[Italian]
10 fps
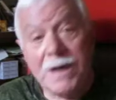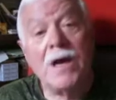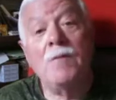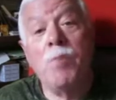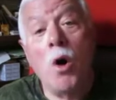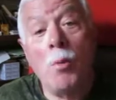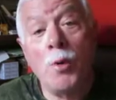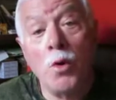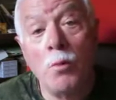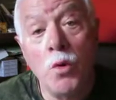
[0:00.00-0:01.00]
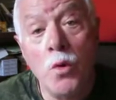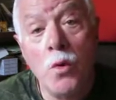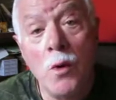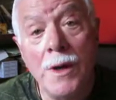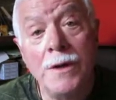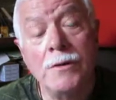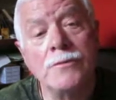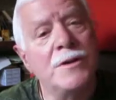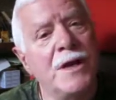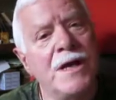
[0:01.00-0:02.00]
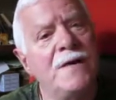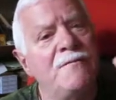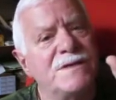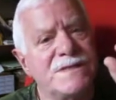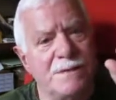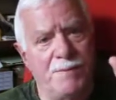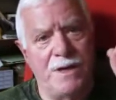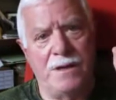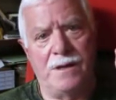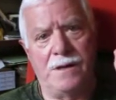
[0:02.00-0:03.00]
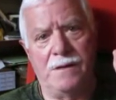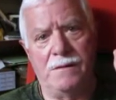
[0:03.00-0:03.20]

perché il popolo bue non deve sapere.